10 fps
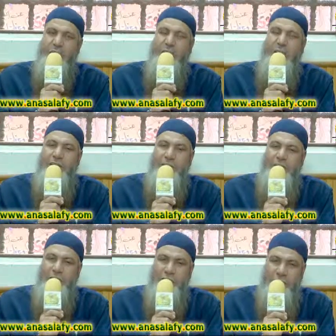وأيام
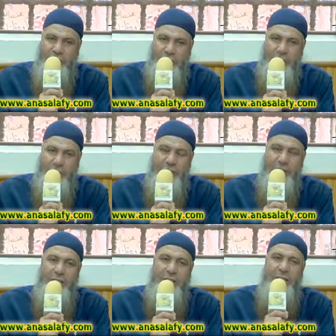التشريق
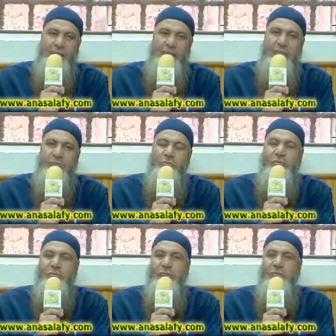
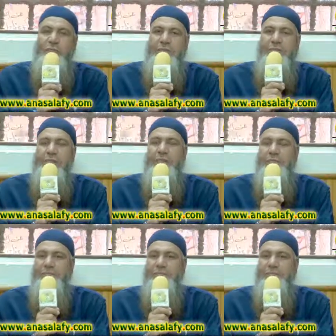عيدنا أهل الإسلام